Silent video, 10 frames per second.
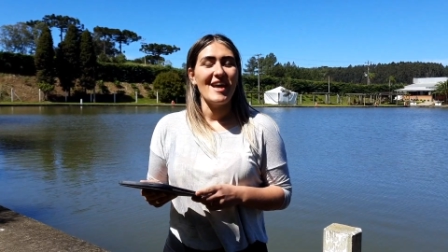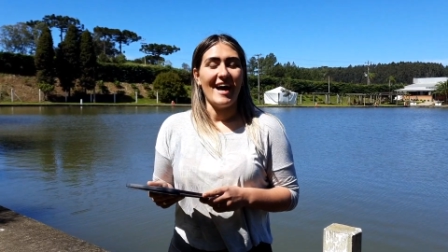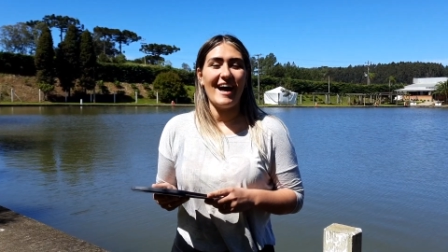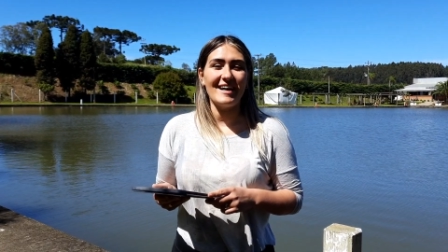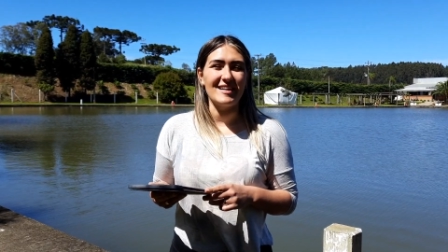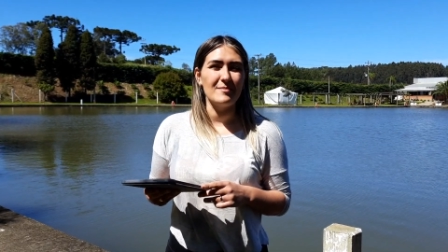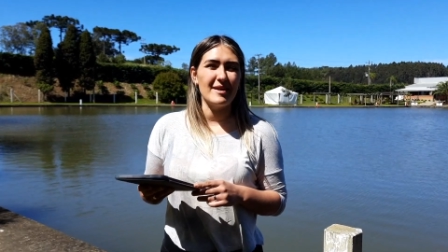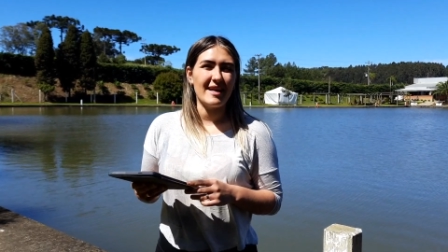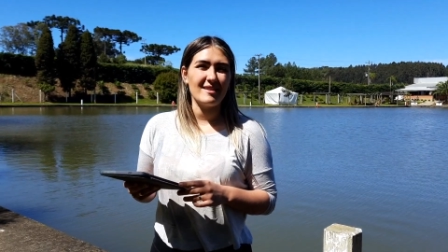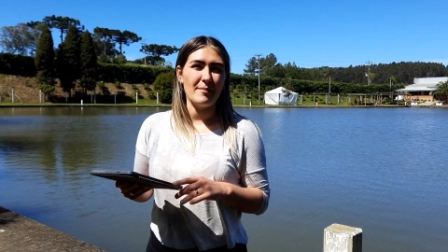A
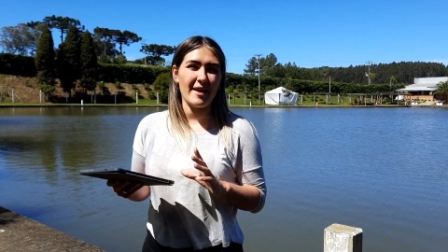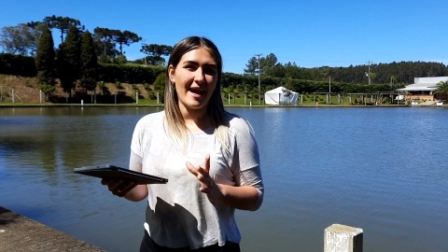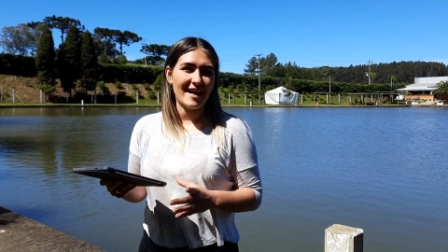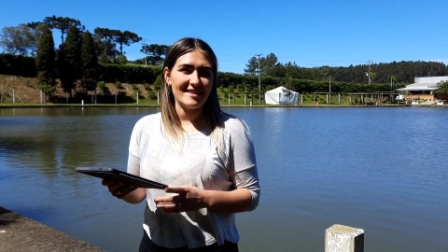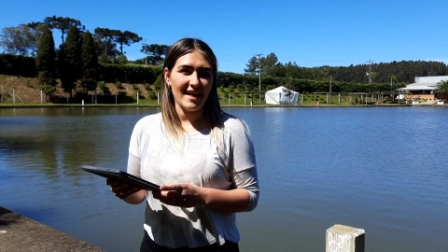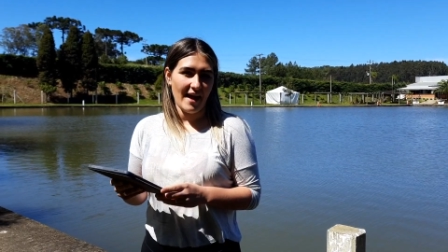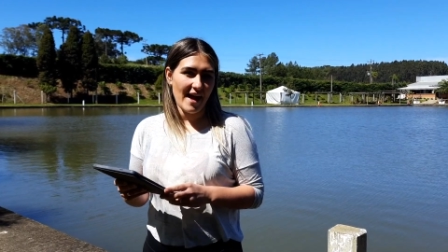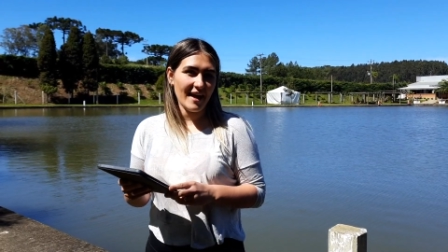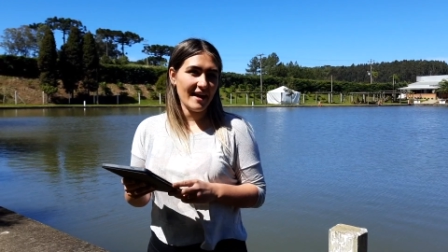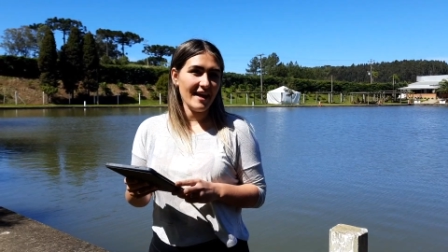câmera também é
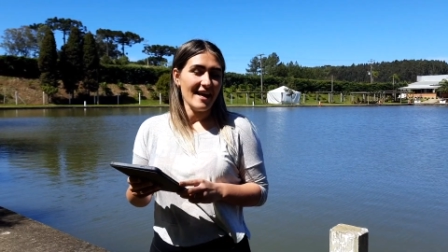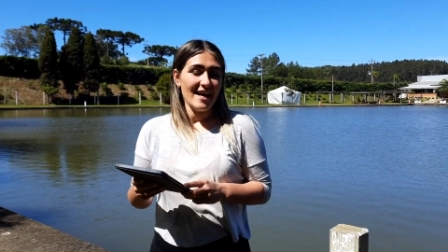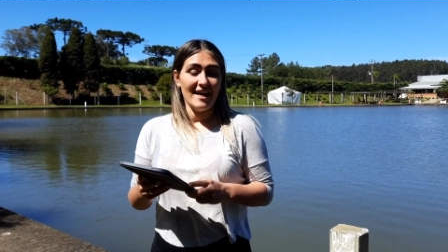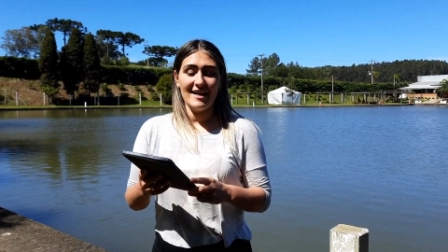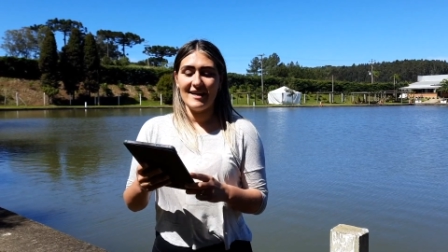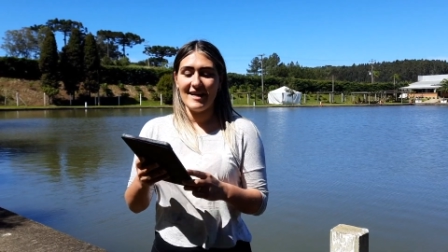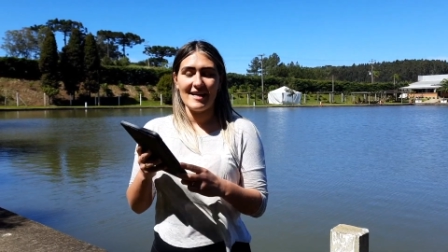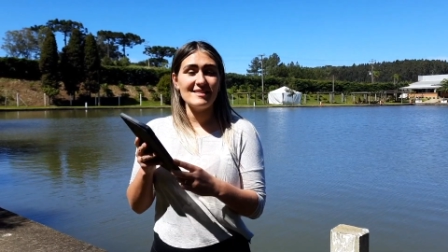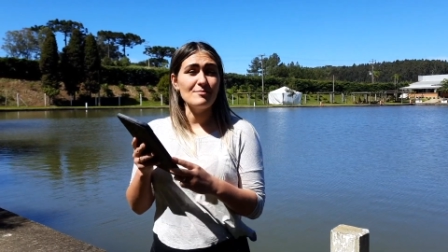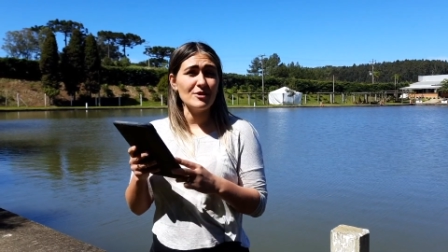HDR Uh,
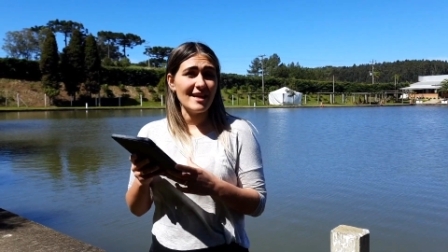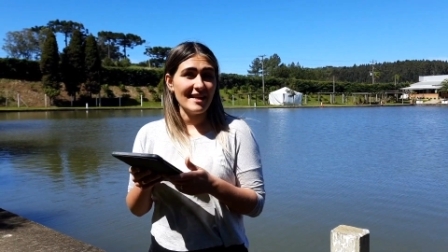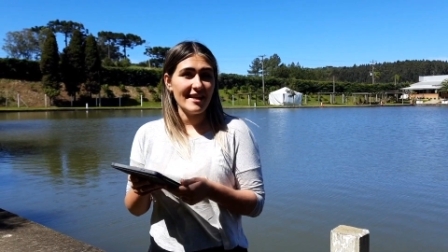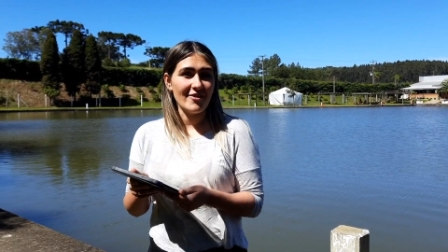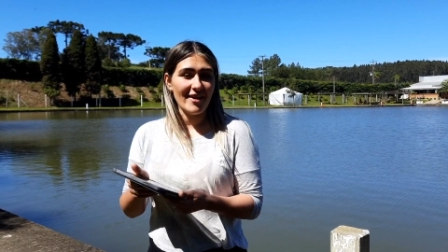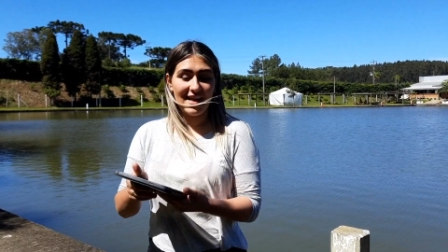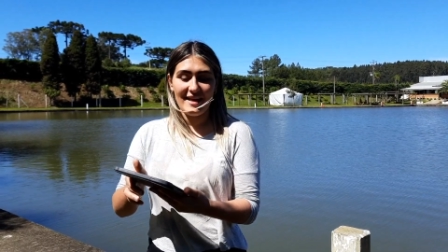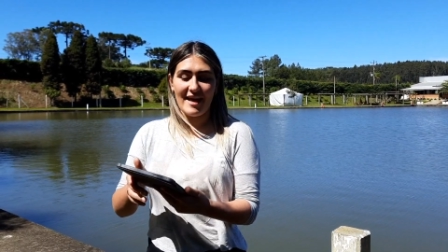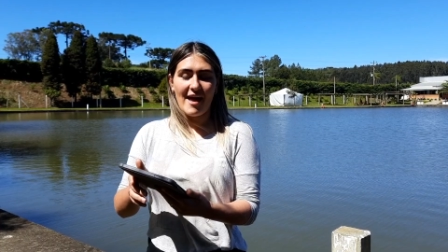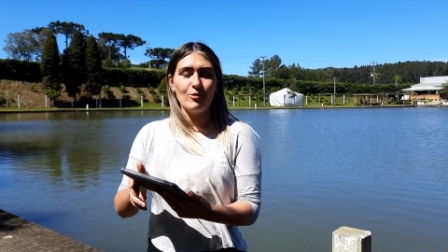esse modelinho
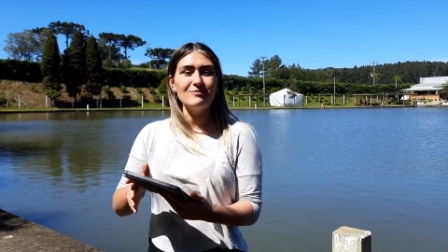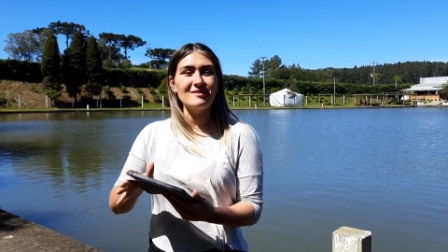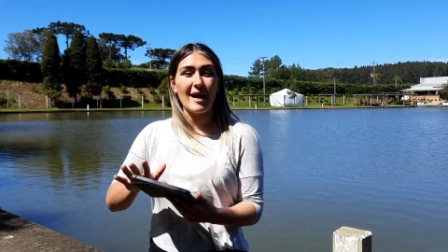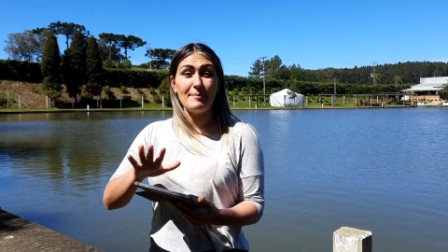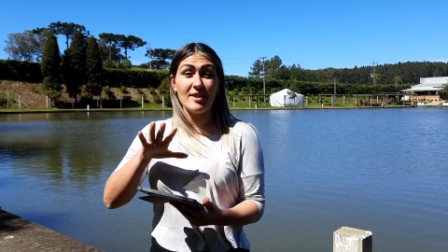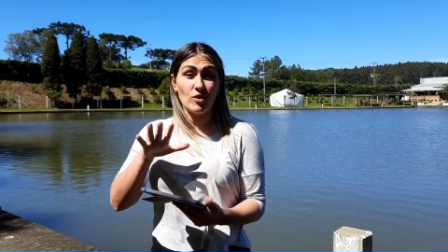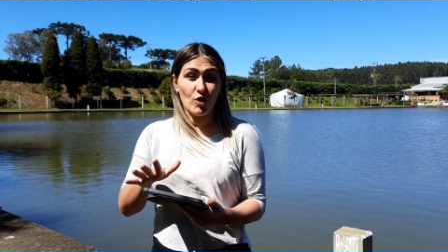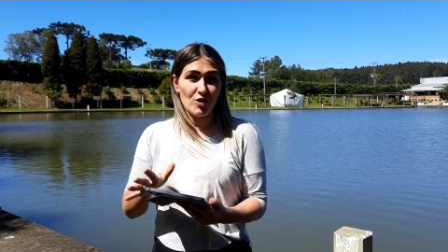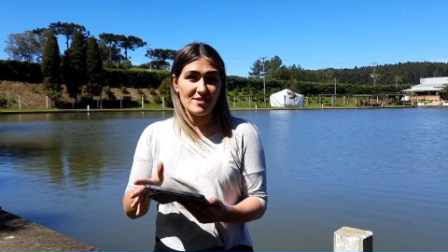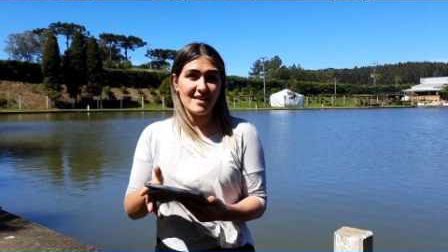ele é um Tab
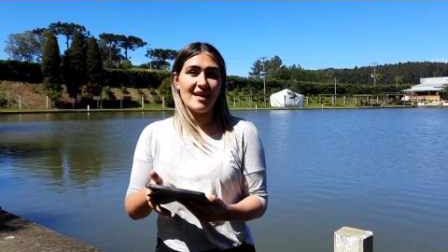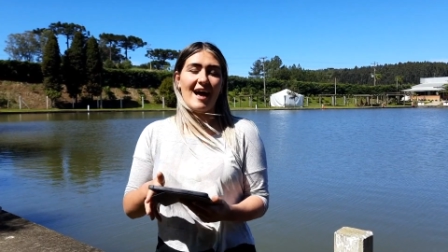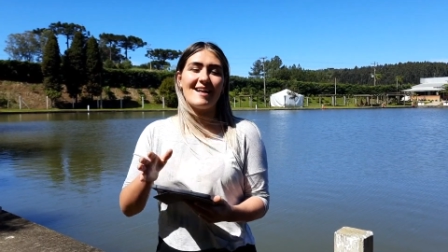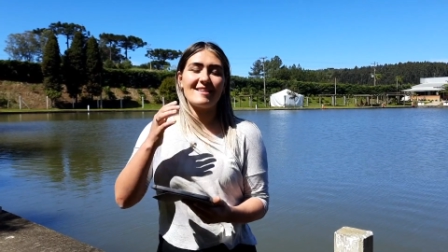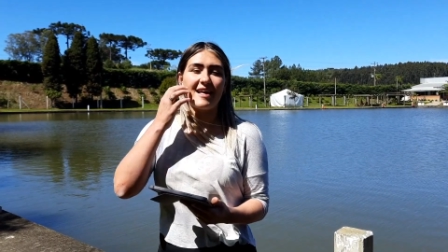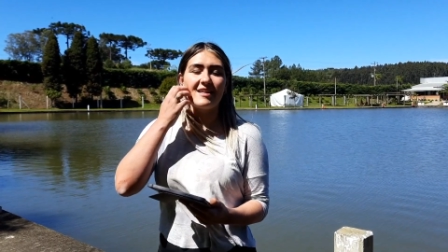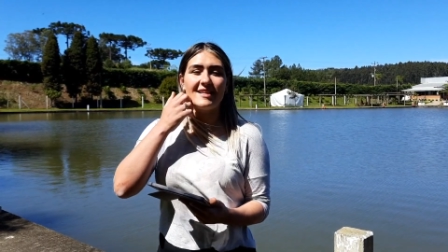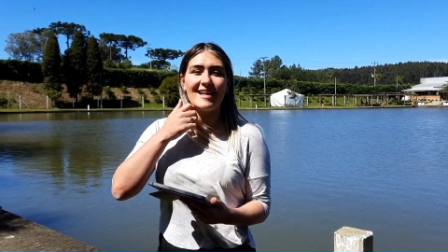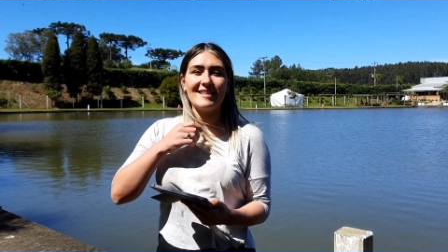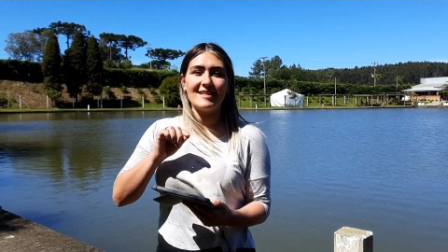12, a tela
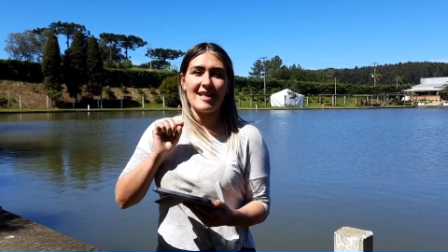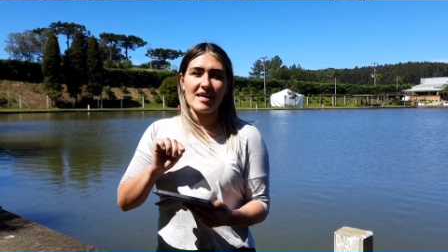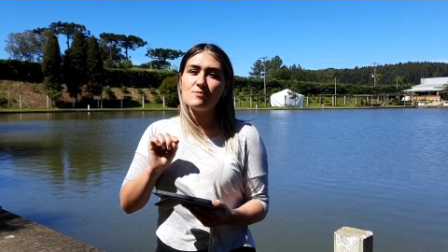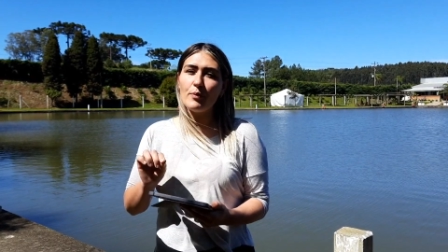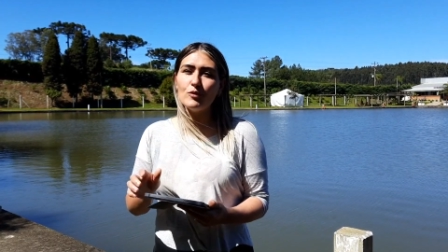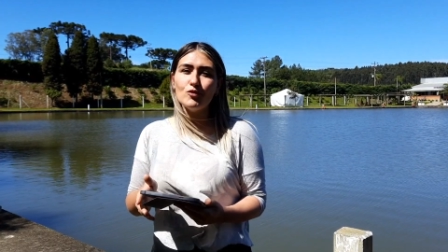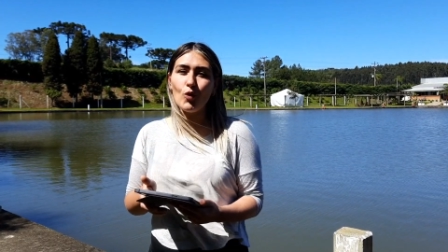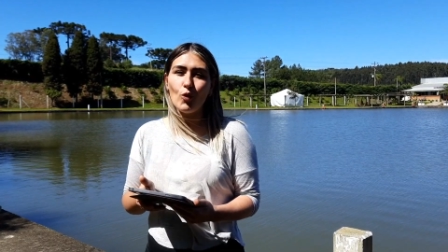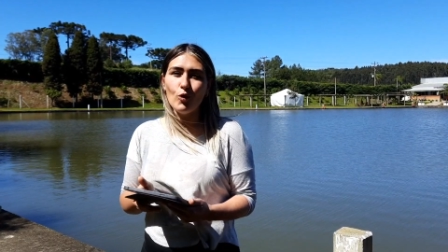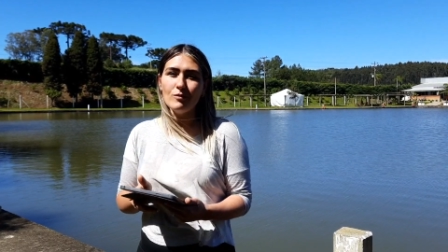dele é de
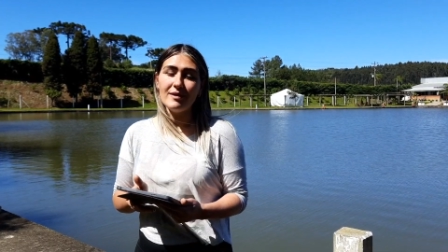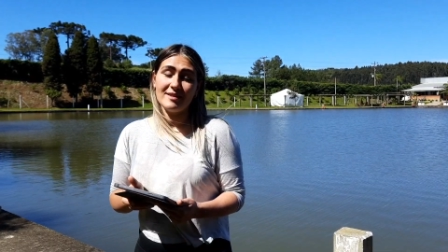10.1,